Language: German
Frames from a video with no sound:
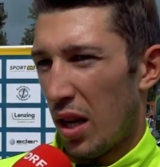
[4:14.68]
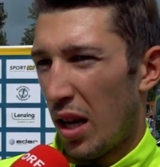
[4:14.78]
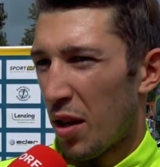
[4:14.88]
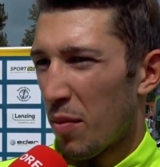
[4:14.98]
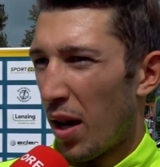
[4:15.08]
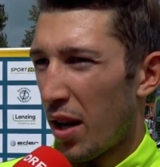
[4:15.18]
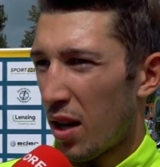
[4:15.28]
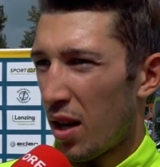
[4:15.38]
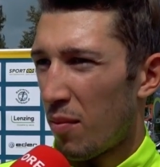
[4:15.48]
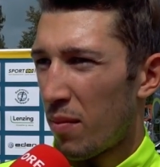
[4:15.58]
Ja, ich
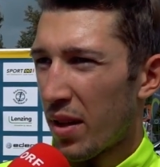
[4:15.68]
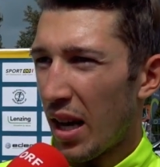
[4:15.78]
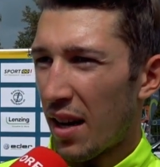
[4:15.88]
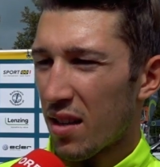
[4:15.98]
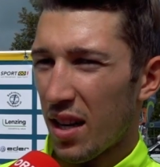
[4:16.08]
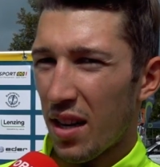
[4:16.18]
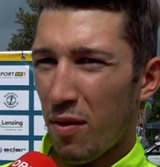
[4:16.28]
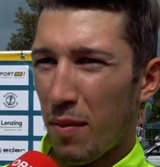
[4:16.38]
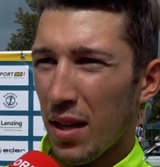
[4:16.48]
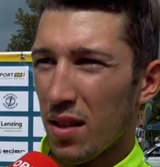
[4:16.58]
meine, ähm, die eine Seite
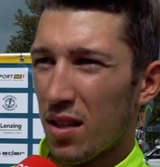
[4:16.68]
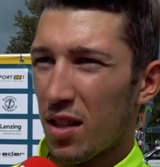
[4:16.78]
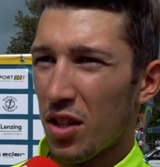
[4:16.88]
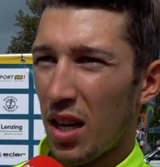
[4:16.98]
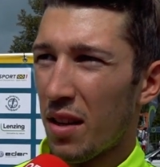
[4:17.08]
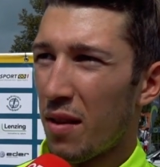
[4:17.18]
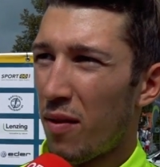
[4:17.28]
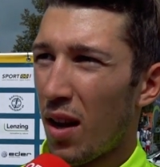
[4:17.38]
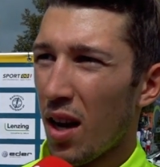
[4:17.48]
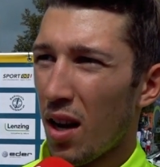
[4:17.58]
vom Attersee ist relativ
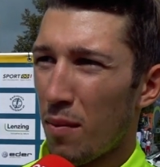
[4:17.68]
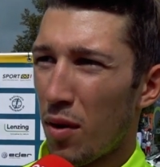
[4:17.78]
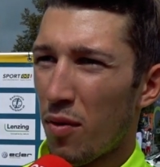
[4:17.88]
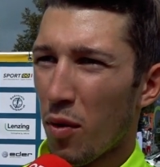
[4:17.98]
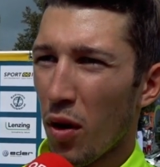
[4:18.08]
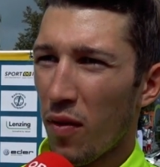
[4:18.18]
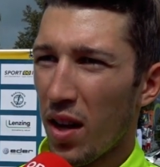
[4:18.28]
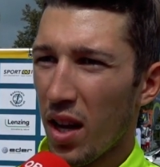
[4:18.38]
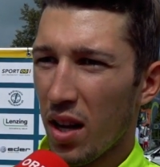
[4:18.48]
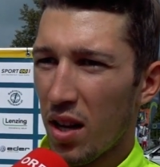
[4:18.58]
flach, aber auf dem
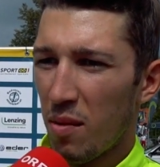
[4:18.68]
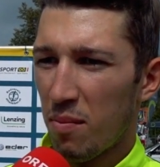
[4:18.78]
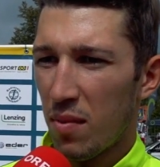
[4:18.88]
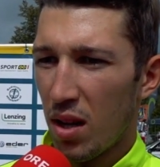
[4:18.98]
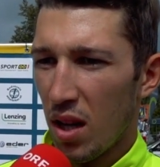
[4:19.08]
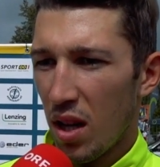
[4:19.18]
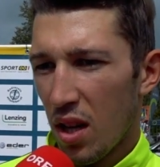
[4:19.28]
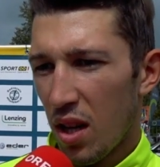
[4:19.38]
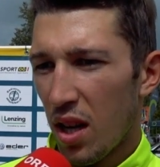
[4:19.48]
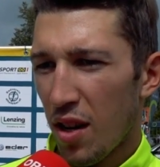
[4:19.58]
Rückweg ähm,
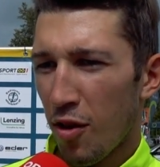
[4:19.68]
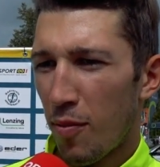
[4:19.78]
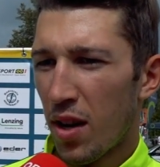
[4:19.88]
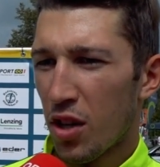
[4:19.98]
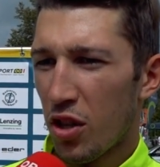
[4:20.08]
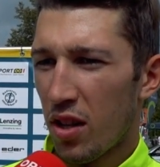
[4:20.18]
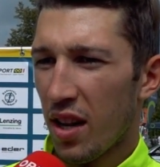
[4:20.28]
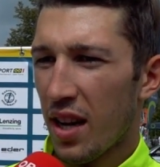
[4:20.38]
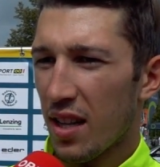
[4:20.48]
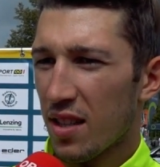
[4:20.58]
ja, kommen wir dann schon an
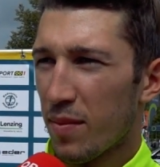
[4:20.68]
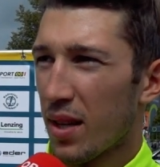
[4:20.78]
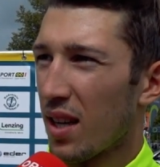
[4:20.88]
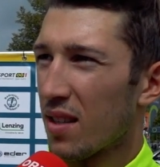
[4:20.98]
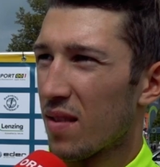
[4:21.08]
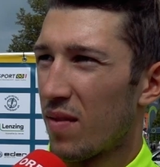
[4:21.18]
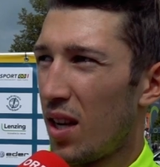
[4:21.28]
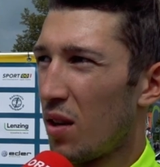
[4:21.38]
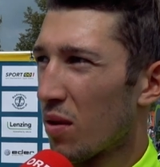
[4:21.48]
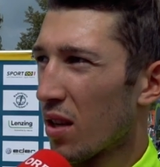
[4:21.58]
die Grenzen mit den ganzen
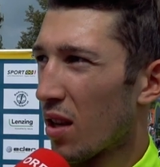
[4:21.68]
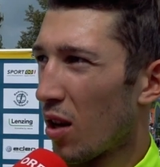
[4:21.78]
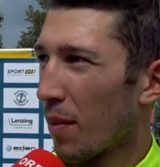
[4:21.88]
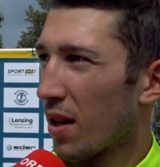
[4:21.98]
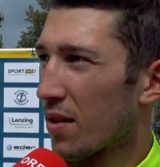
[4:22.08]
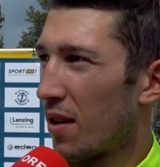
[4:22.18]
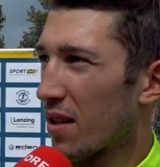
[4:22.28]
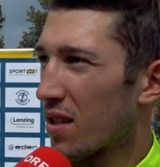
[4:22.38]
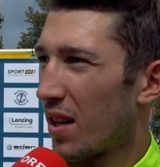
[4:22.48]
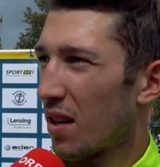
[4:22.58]
Wellen und ich glaube, dass heute
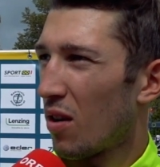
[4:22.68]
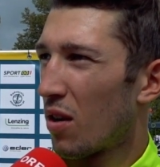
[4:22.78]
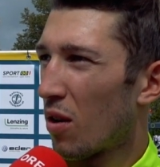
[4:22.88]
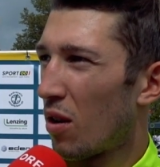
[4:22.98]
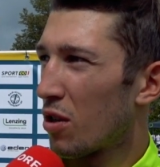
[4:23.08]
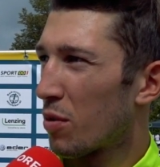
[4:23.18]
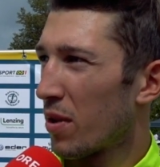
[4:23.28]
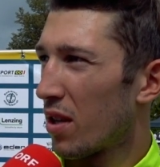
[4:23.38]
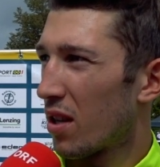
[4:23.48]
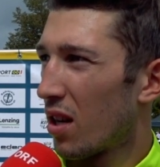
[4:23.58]
das Wetter auch eine Rolle
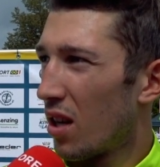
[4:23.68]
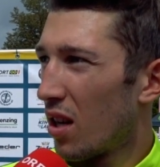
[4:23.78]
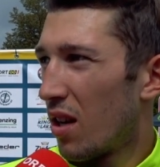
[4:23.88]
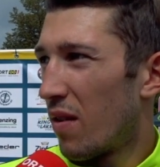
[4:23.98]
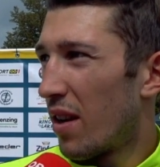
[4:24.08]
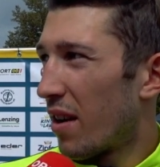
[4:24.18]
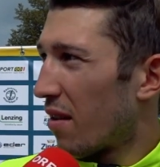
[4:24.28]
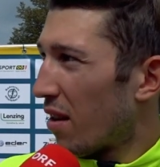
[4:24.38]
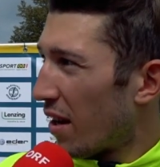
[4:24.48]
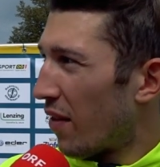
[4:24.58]
spielt,
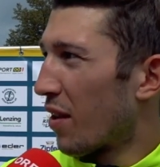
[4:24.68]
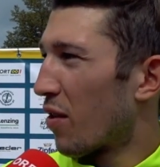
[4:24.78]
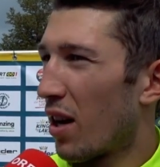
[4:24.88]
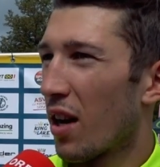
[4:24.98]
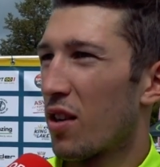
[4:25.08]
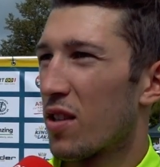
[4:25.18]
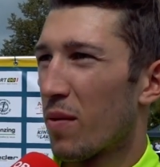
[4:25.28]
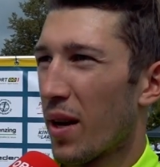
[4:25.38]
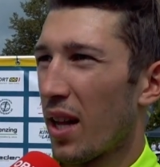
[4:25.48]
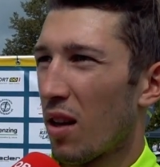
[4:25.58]
weil eventuell könnte es
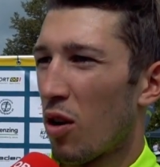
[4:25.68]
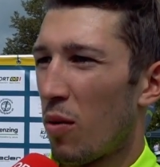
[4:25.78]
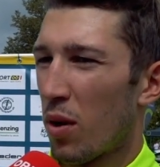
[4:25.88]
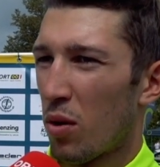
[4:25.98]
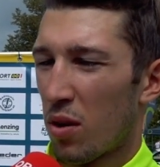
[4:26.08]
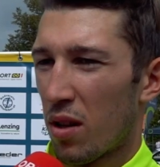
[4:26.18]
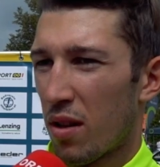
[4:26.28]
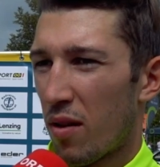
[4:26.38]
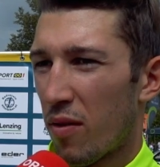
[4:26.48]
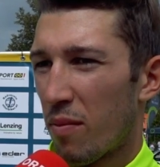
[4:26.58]
zum Regnen kommen
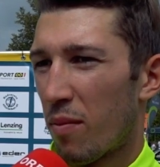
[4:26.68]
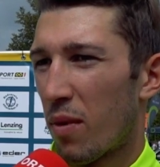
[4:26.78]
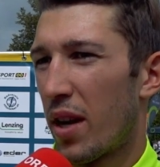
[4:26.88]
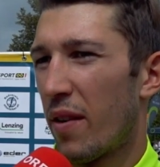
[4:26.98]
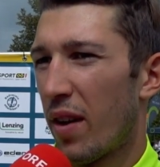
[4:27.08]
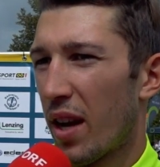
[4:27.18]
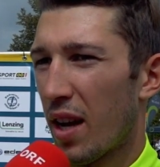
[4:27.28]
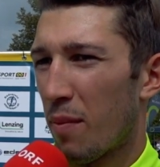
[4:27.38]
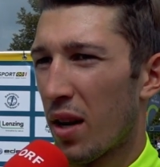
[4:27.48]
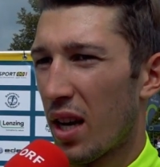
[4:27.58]
und auf dem Hinweg
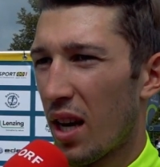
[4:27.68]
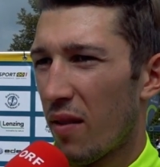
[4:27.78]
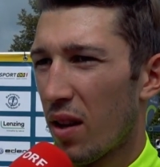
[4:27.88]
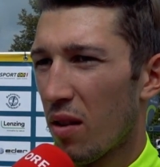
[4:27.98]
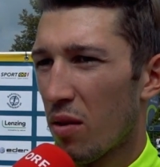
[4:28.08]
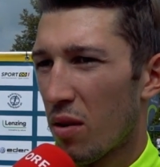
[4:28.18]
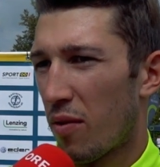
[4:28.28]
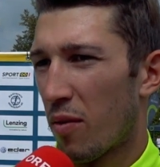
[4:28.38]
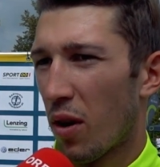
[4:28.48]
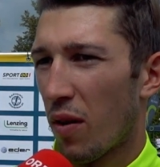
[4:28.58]
hat man Gegenwind und
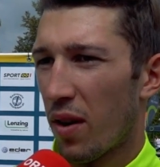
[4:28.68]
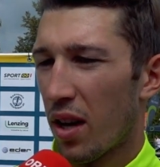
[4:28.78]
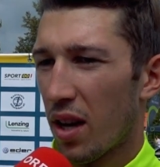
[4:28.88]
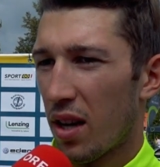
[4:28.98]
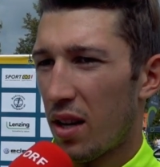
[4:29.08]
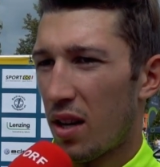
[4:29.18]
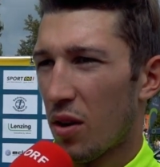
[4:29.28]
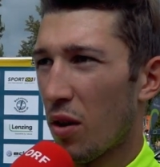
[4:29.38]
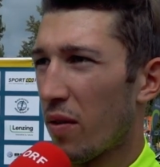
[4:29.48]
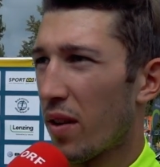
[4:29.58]
auf dem Rückweg äh,
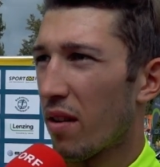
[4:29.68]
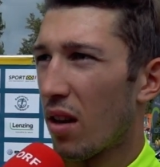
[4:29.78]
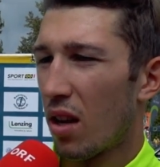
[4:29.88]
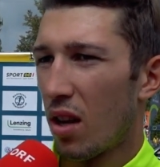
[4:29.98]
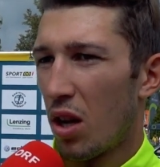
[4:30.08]
Rückenwind.